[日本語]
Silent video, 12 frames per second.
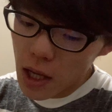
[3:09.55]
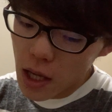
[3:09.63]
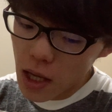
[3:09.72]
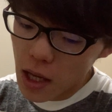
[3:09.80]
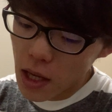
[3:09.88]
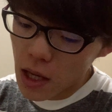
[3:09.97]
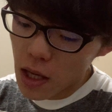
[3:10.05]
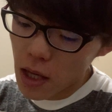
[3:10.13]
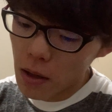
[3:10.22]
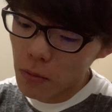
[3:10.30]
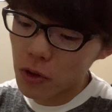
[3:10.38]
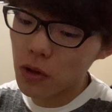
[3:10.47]

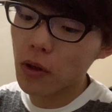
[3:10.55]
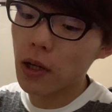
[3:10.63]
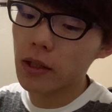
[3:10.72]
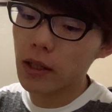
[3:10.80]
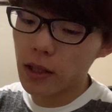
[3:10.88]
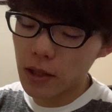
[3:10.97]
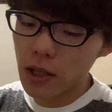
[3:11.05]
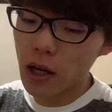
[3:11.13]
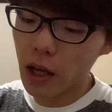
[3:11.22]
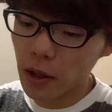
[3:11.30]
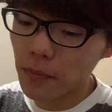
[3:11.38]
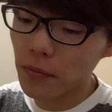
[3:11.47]
えー、面白かったです。
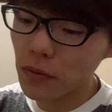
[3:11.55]
はい。